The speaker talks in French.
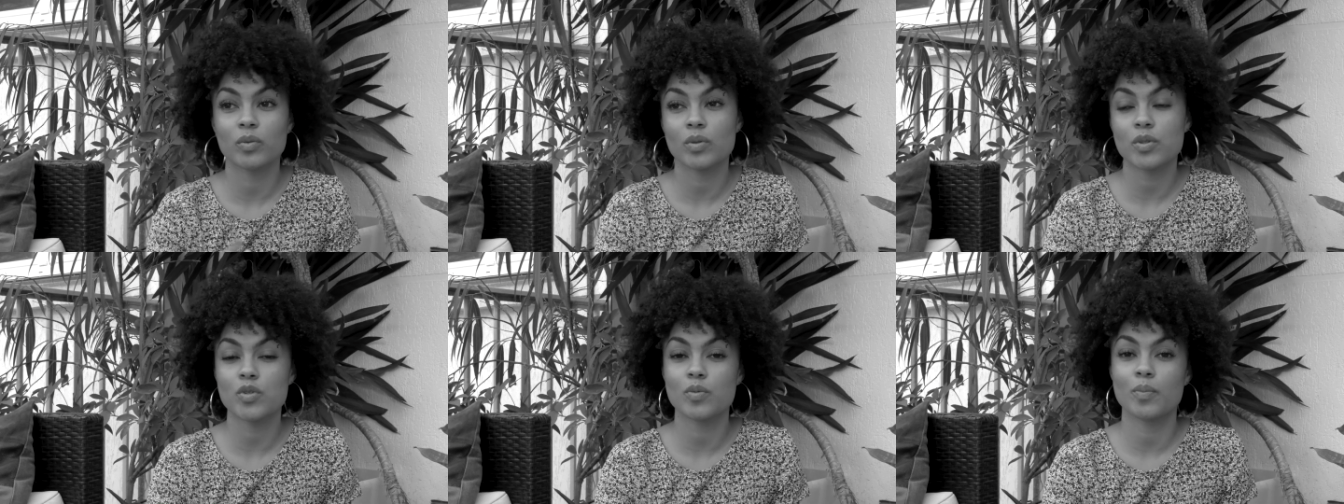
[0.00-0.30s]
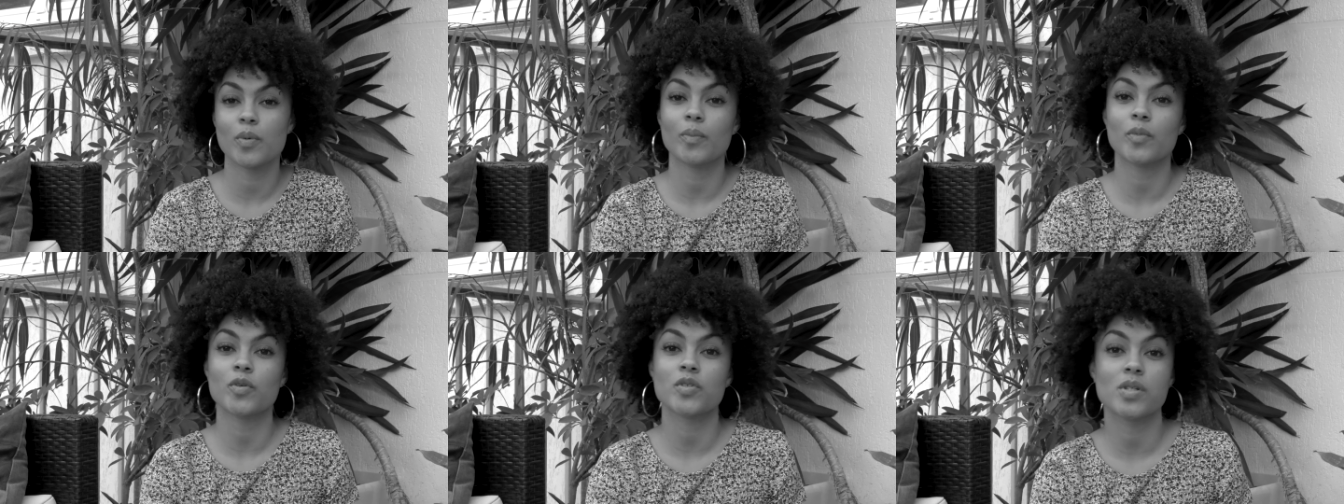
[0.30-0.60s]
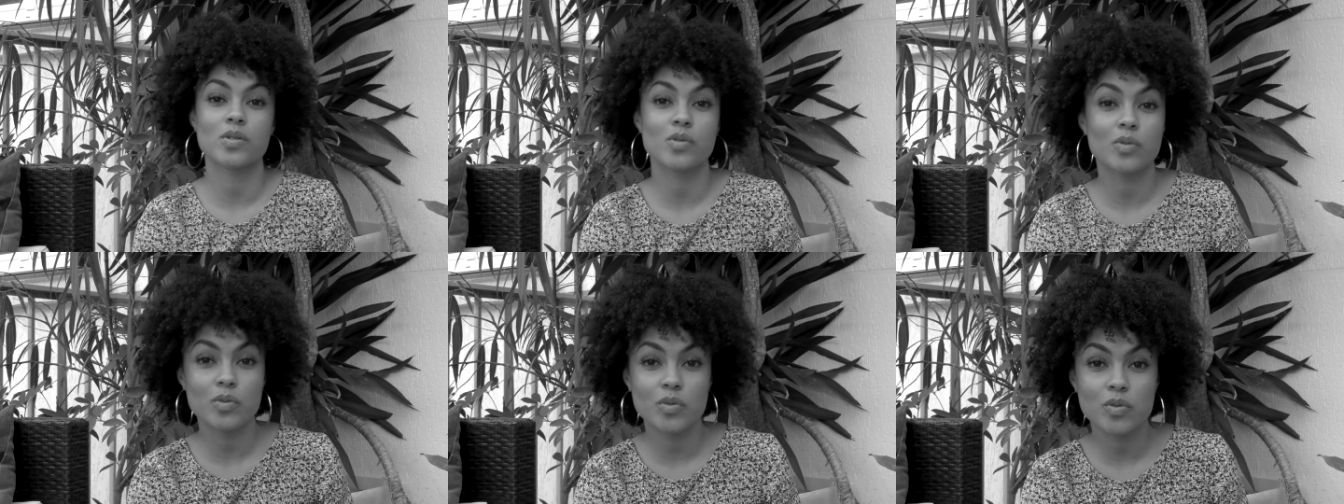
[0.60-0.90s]
Mais toi, tu peux
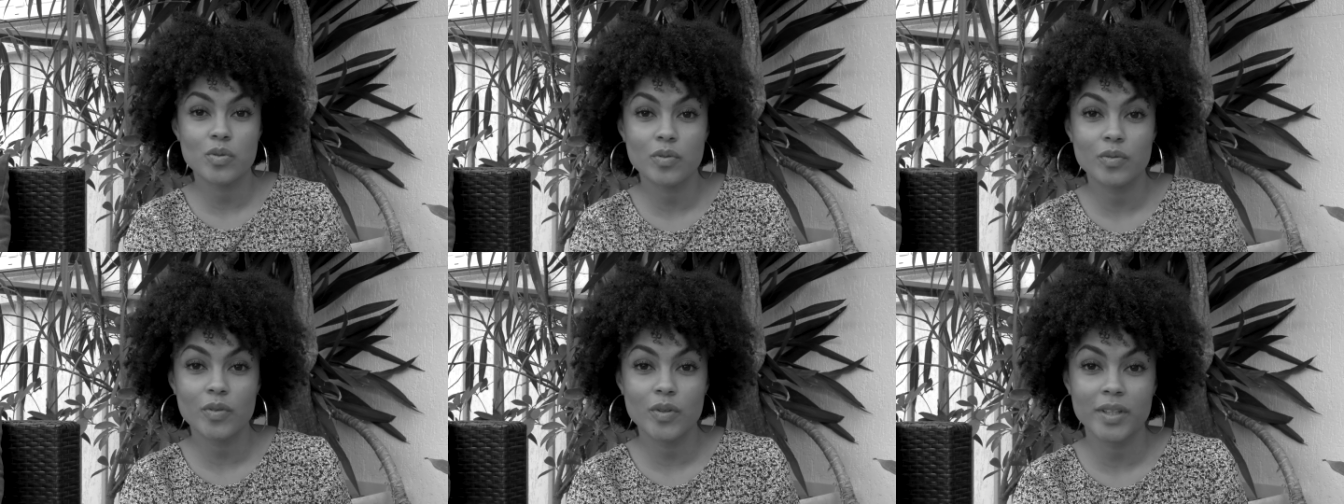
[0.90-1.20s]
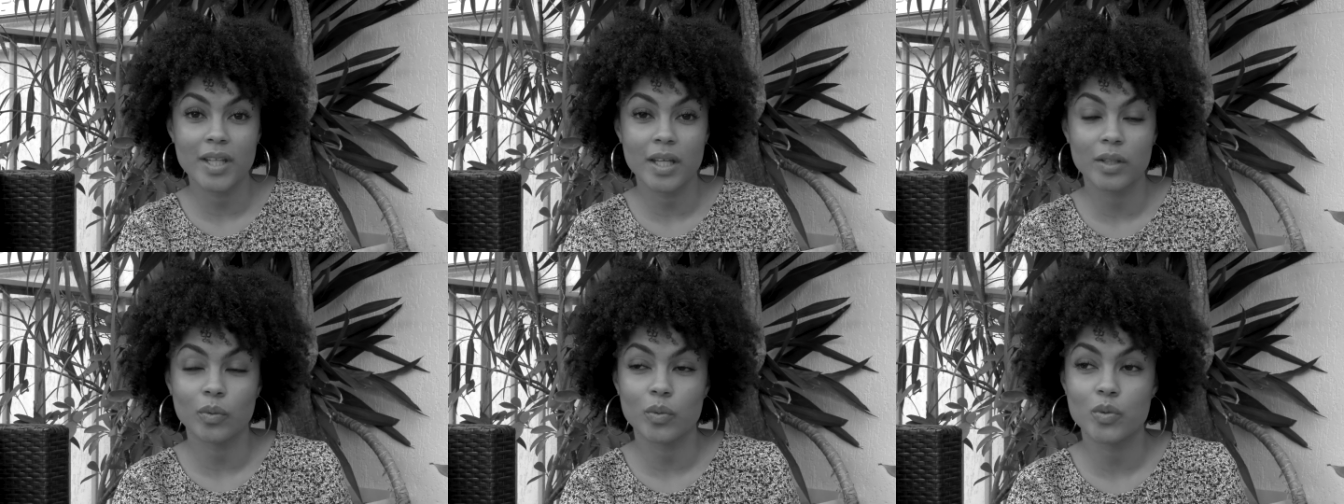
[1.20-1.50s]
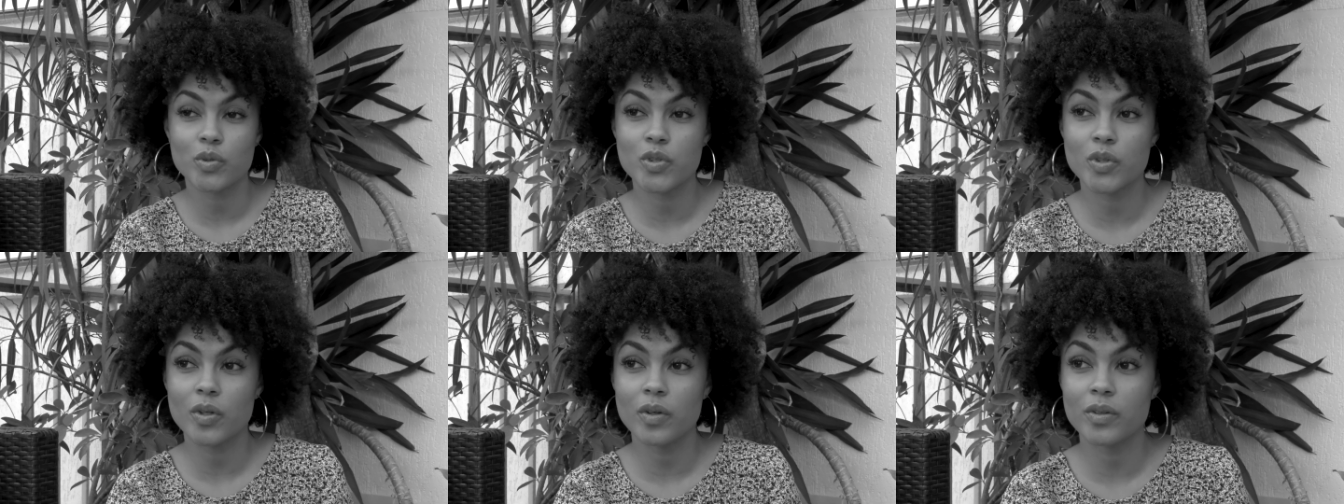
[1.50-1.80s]
manger ce que tu veux, t'as
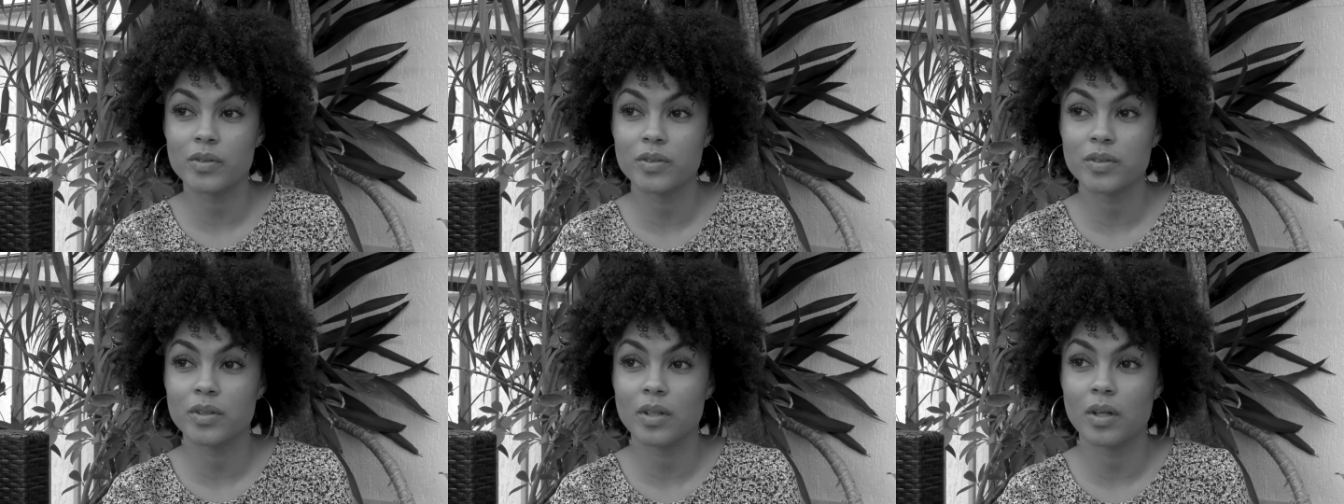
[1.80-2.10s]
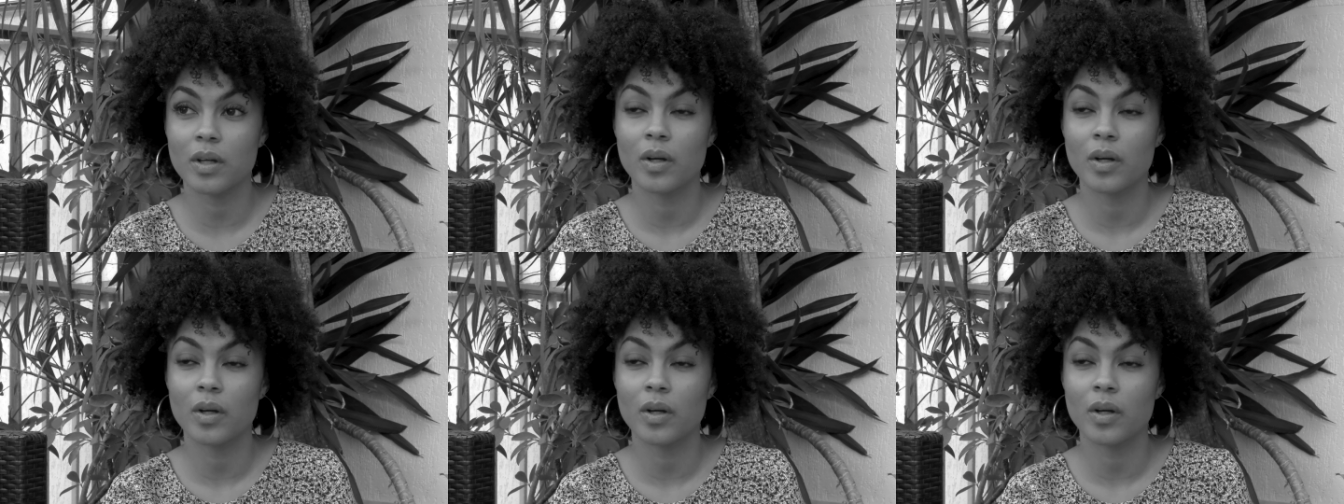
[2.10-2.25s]
trop de chance.